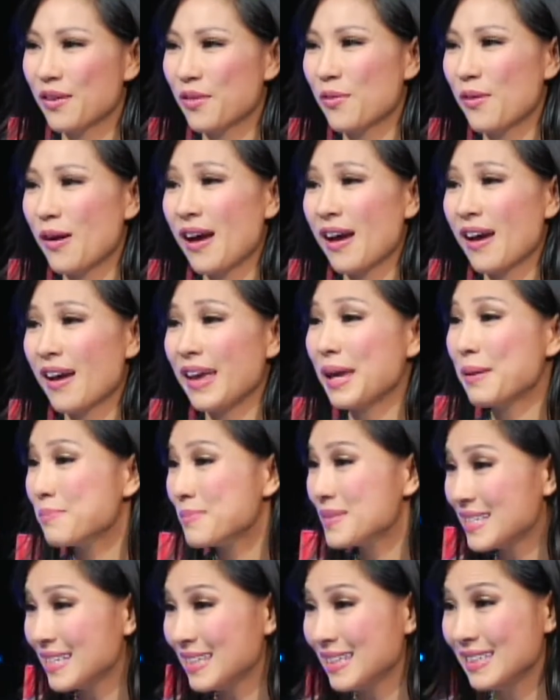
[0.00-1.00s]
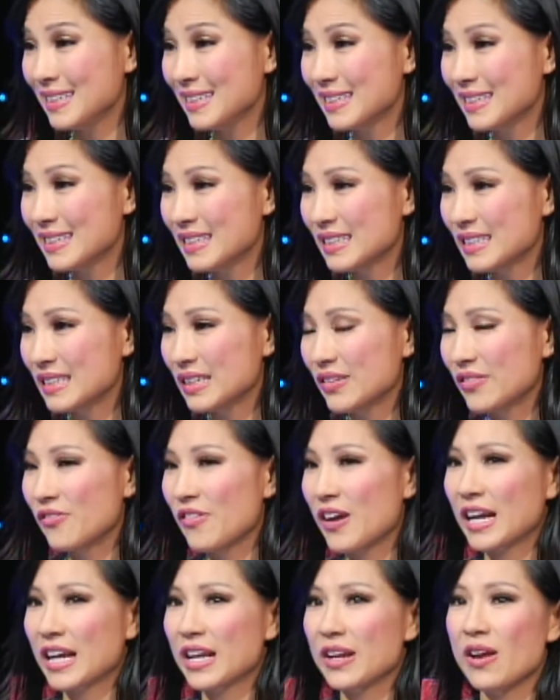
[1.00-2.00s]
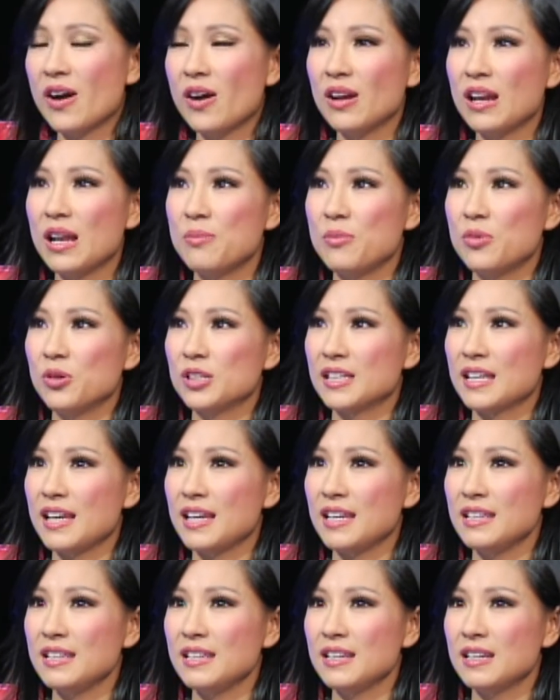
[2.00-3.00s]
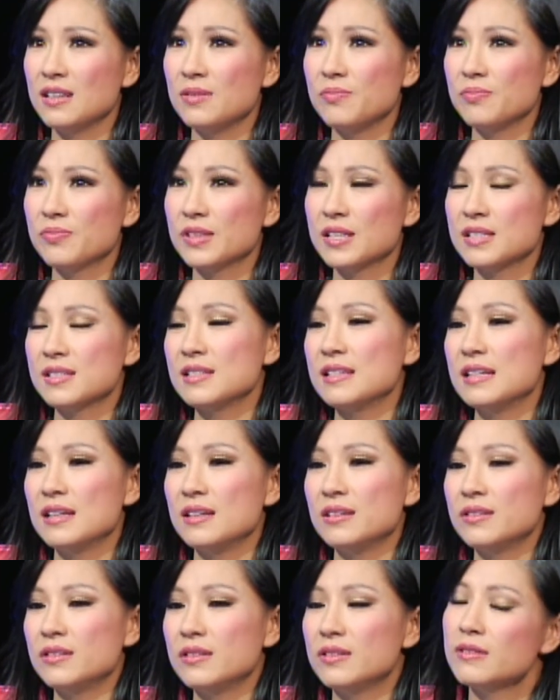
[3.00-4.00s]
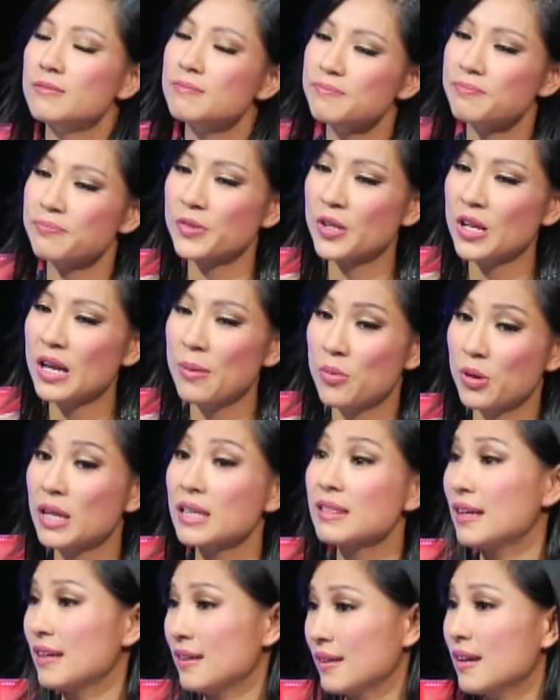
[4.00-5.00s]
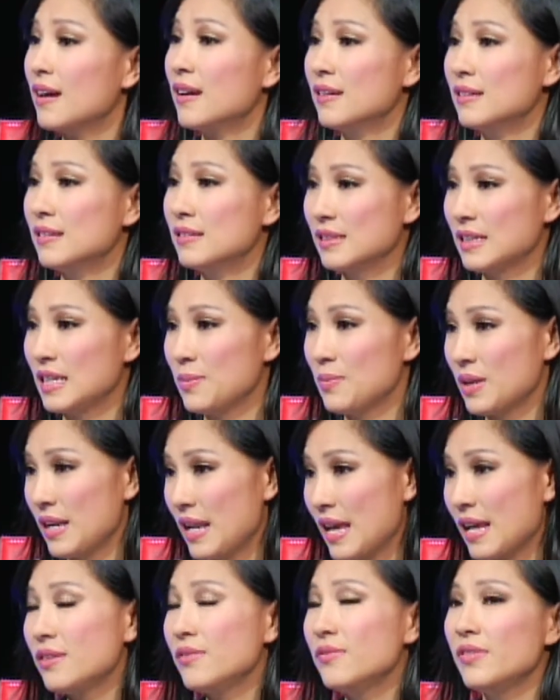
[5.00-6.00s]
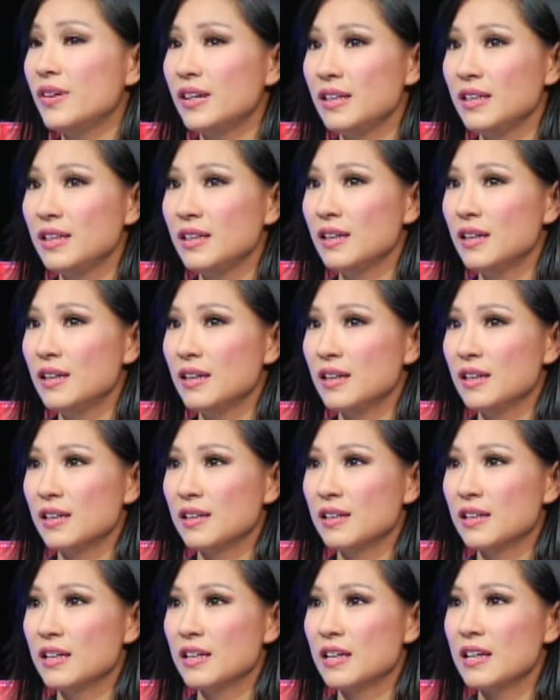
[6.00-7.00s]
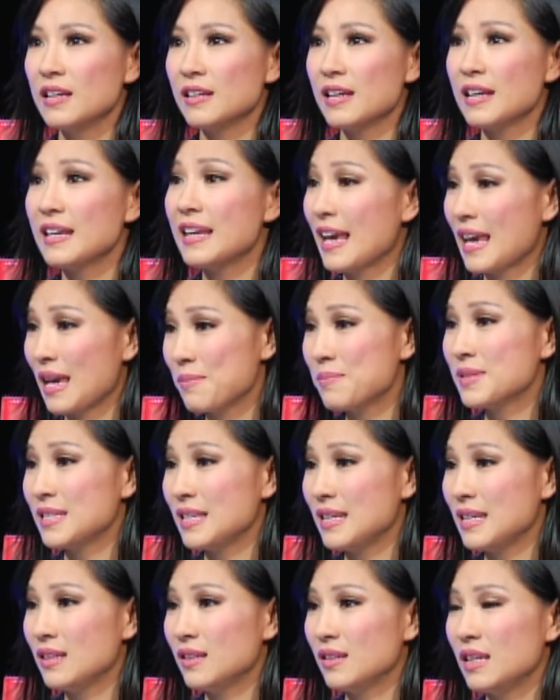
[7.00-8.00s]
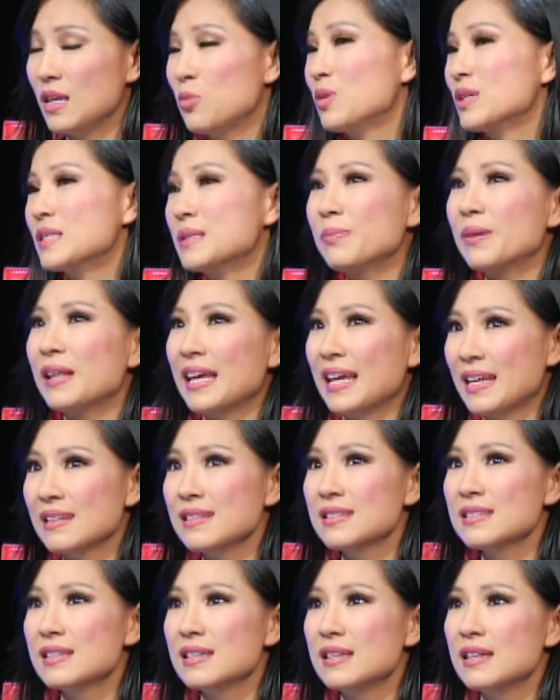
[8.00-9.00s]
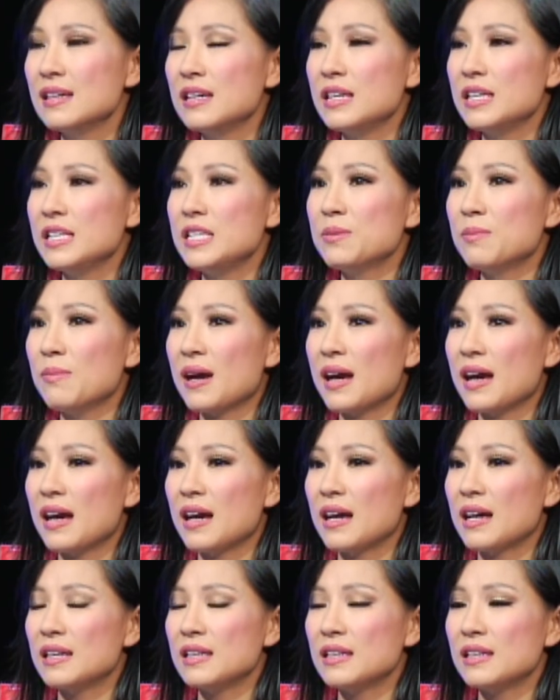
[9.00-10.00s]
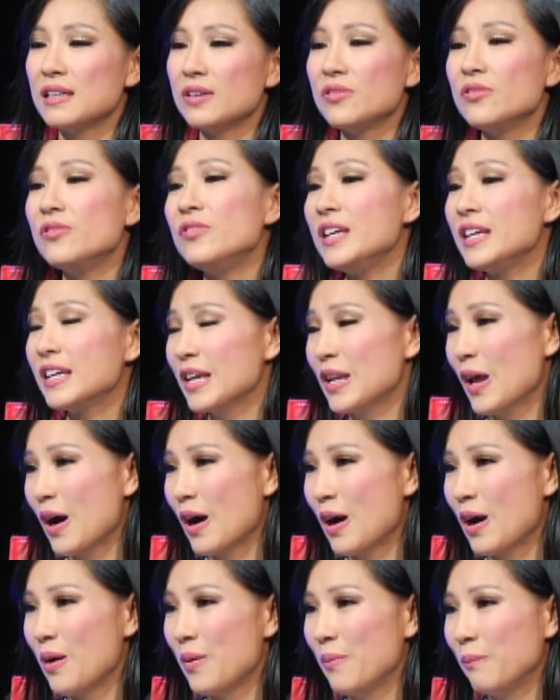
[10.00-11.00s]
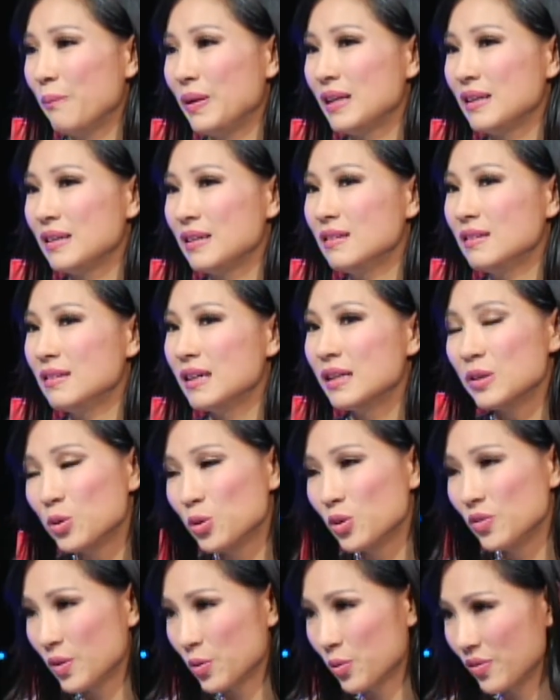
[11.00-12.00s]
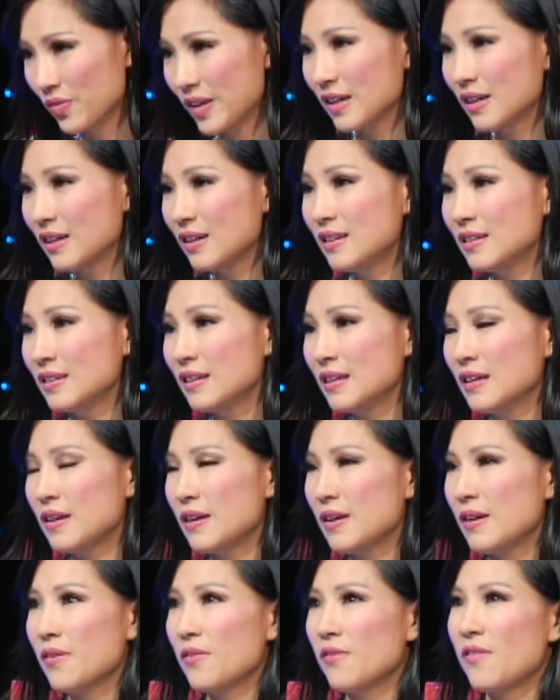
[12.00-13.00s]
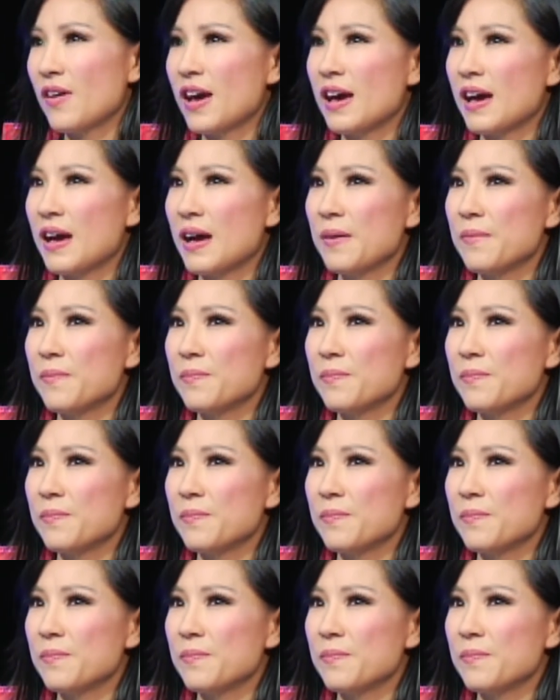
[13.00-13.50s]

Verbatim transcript: qua MC. Đúng. Và cái đó là một cái thật sự nó là một cái tình cờ khi mà đến với cái nghề MC. It wasn't planned. Nhưng mà vì cái đó mình được gần gũi với quý vị hơn, và